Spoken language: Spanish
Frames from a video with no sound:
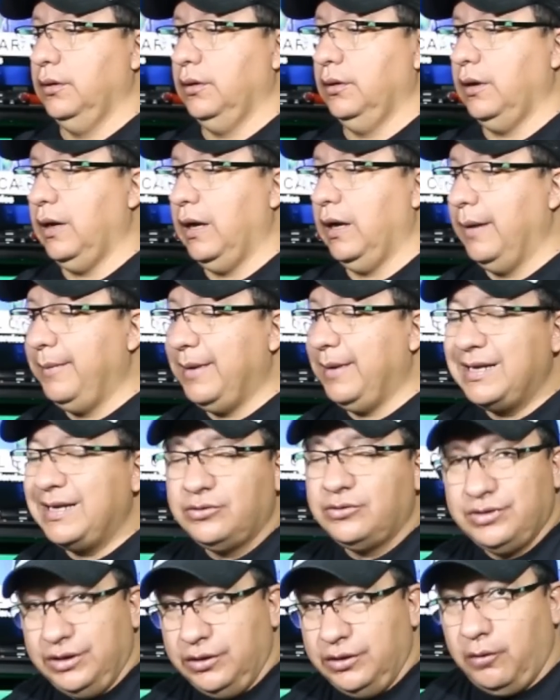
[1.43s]

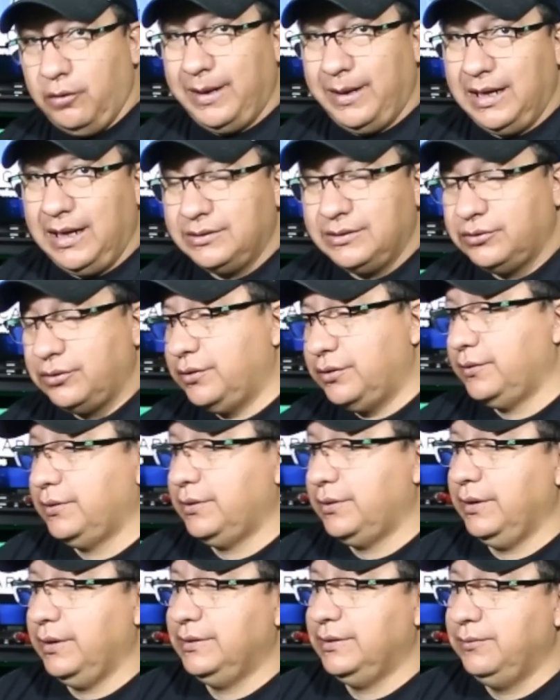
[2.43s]
Abrazos y no
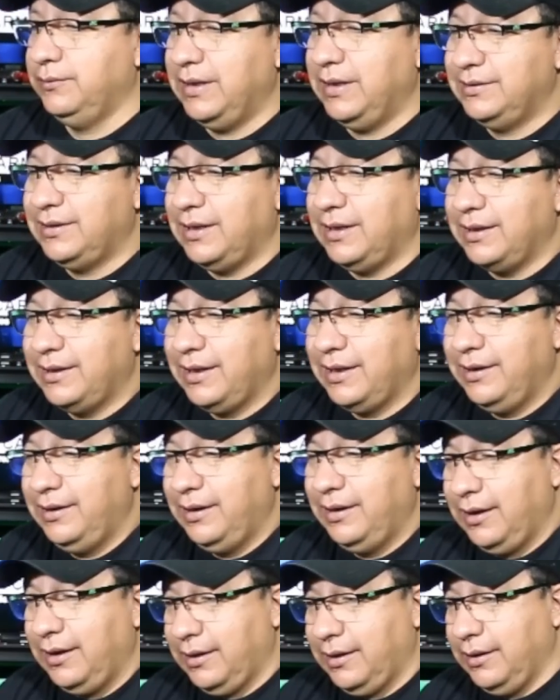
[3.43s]
balazos es una
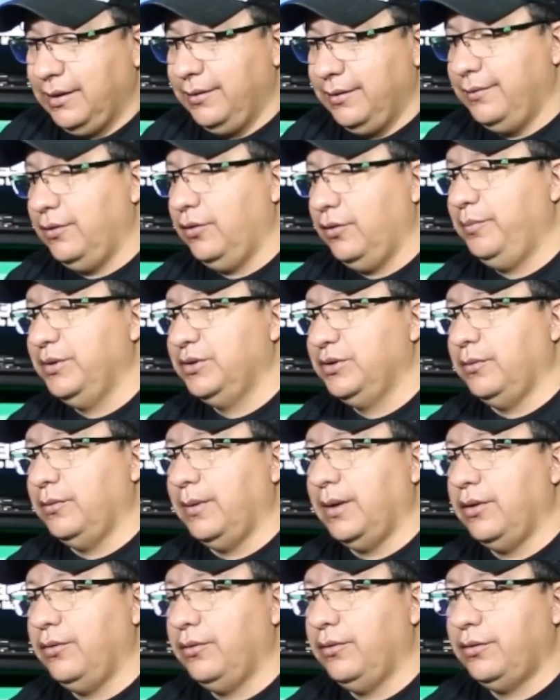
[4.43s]
estrategia que López
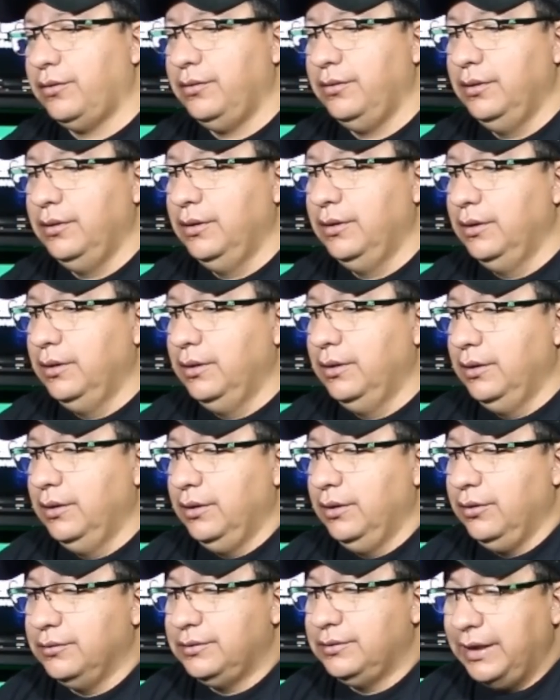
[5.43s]
Obrador
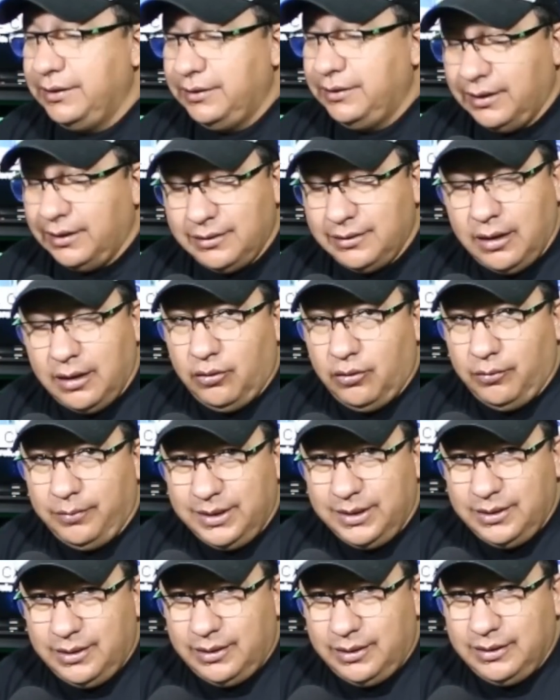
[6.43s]
nos ha intentado
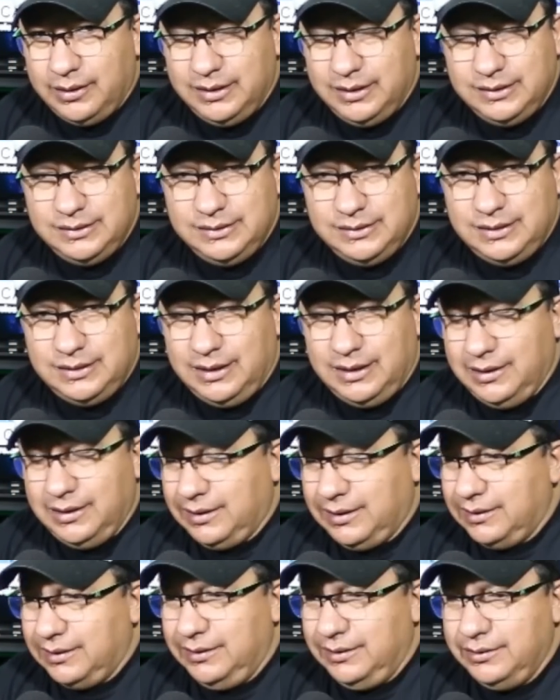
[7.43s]
vender desde
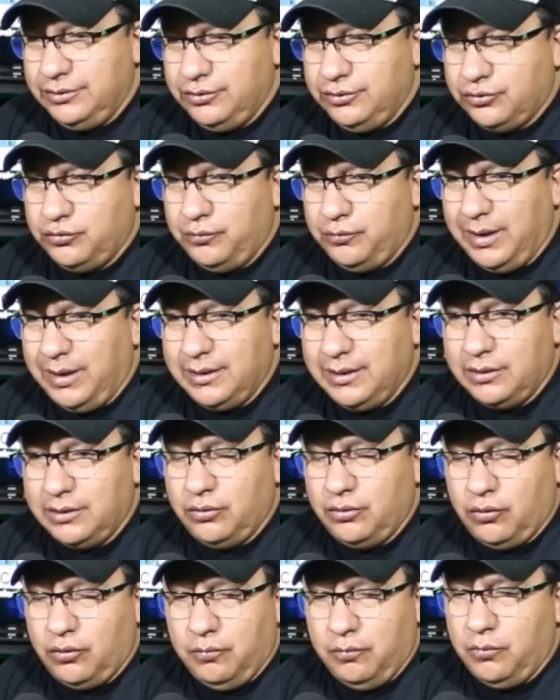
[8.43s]
que inició su
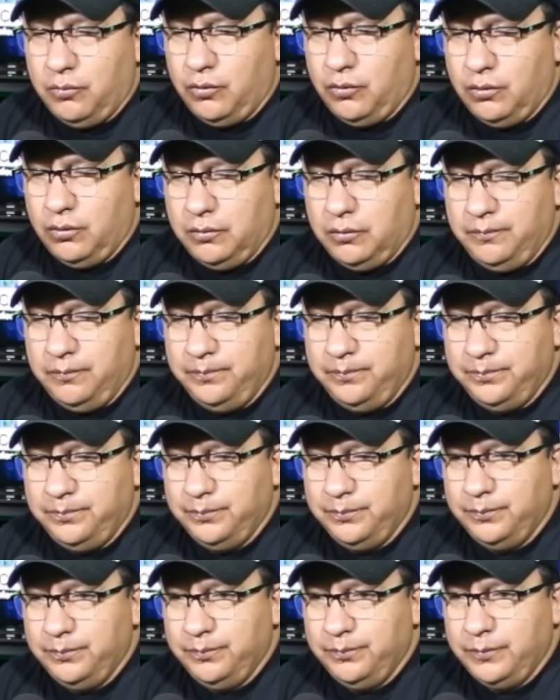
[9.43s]
mandato como
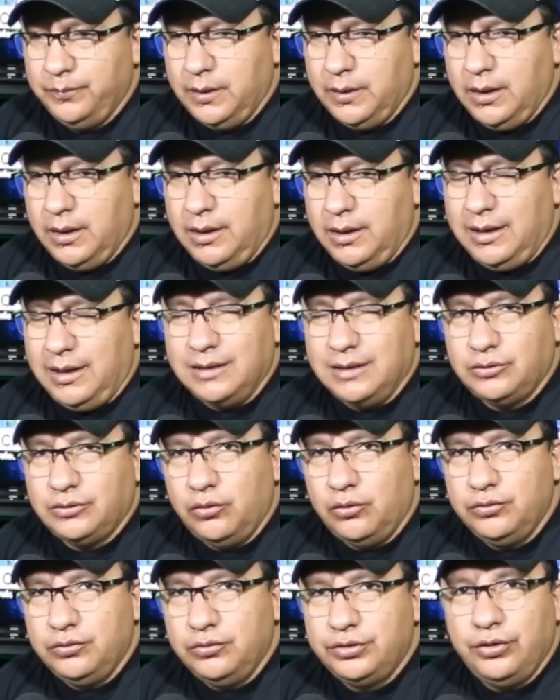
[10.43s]
la
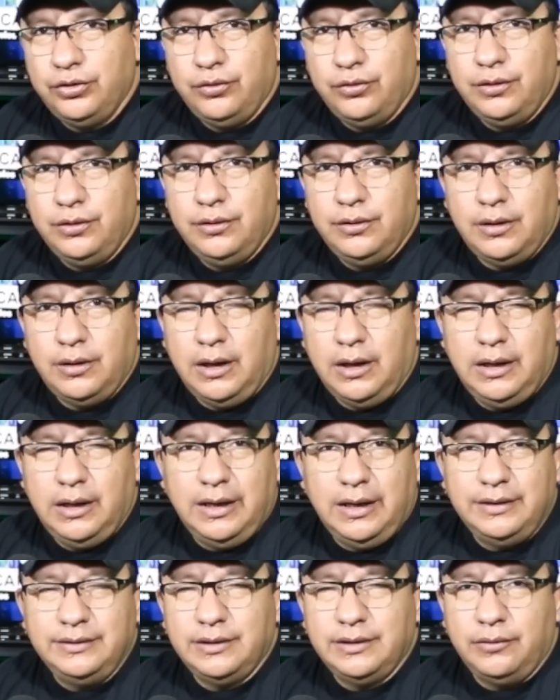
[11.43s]
solución a
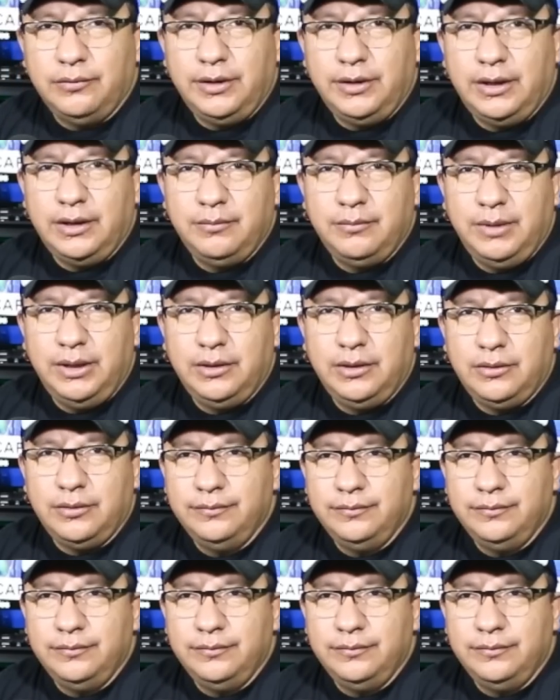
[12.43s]
la inseguridad en México.